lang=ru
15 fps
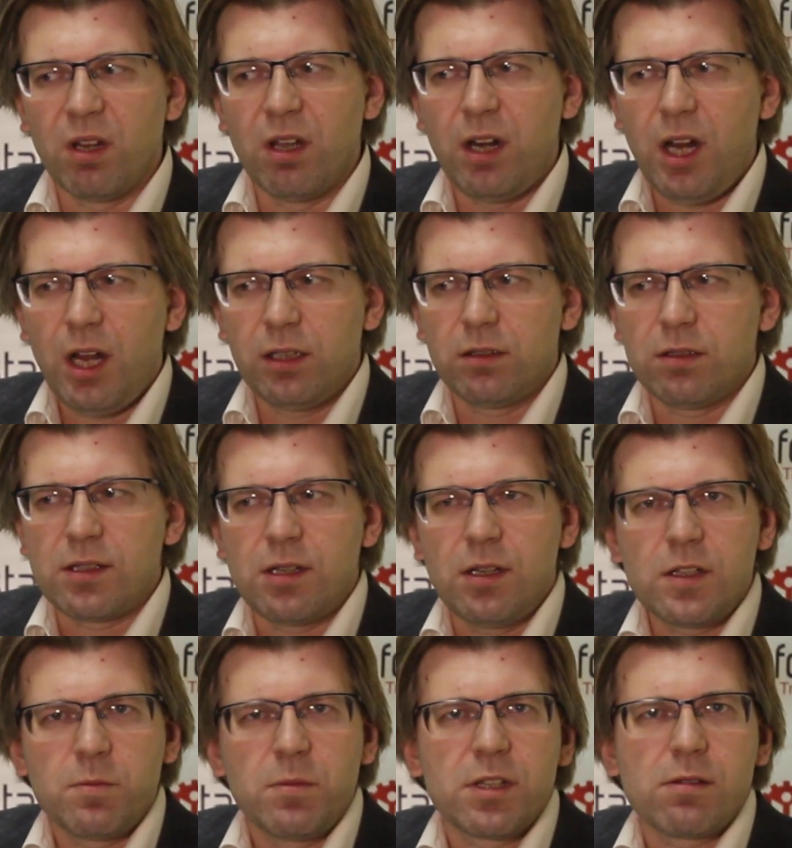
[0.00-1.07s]
ряд
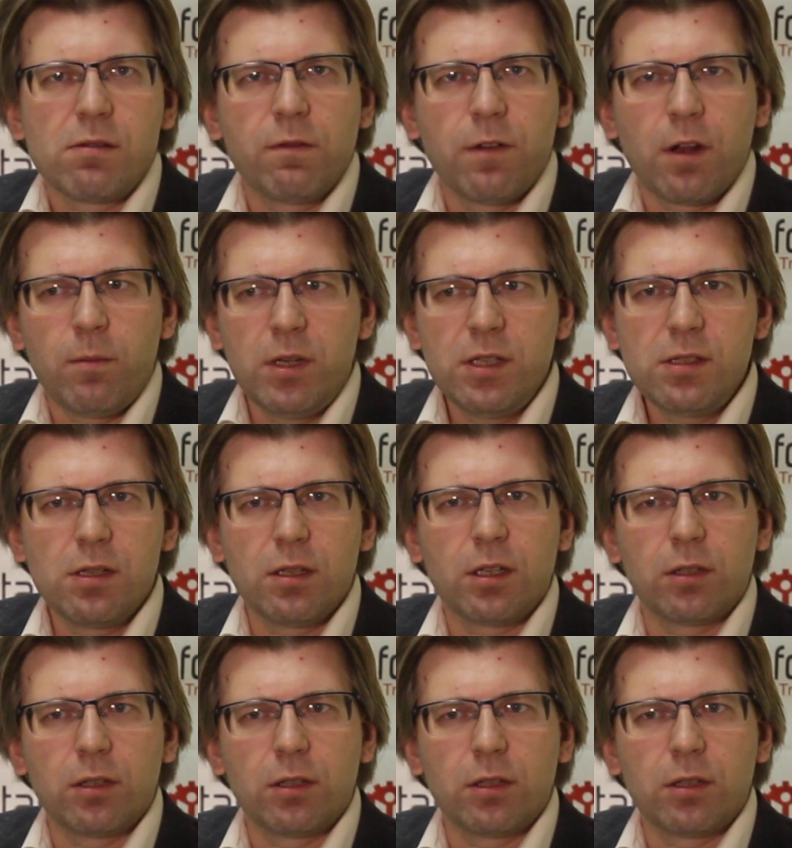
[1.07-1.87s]
средств массовой информации,